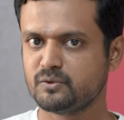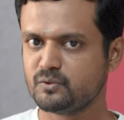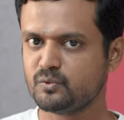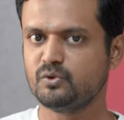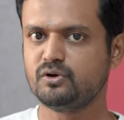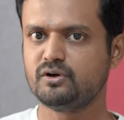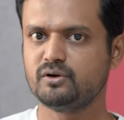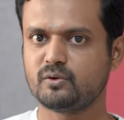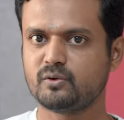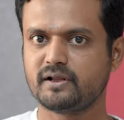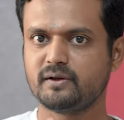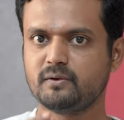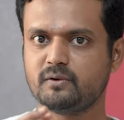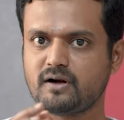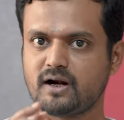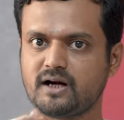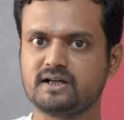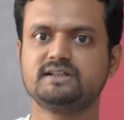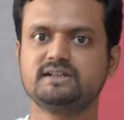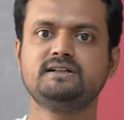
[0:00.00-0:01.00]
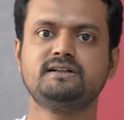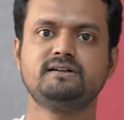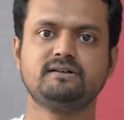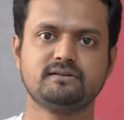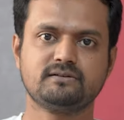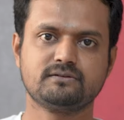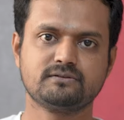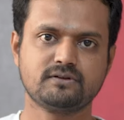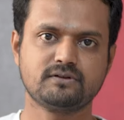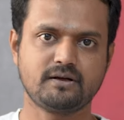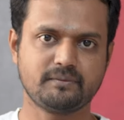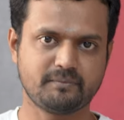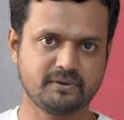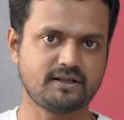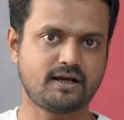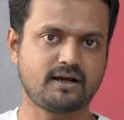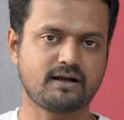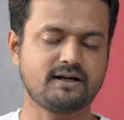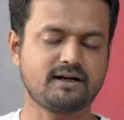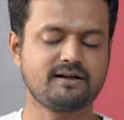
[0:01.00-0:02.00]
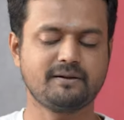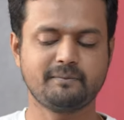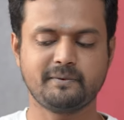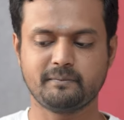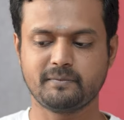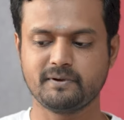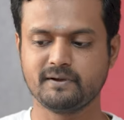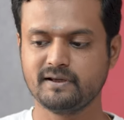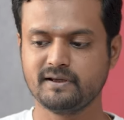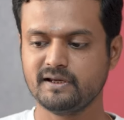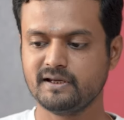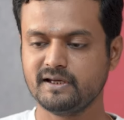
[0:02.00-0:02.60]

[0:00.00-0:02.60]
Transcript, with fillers: நூலினுடைய ஒரு அழகு அப்படிதான் கட்டமைப்பு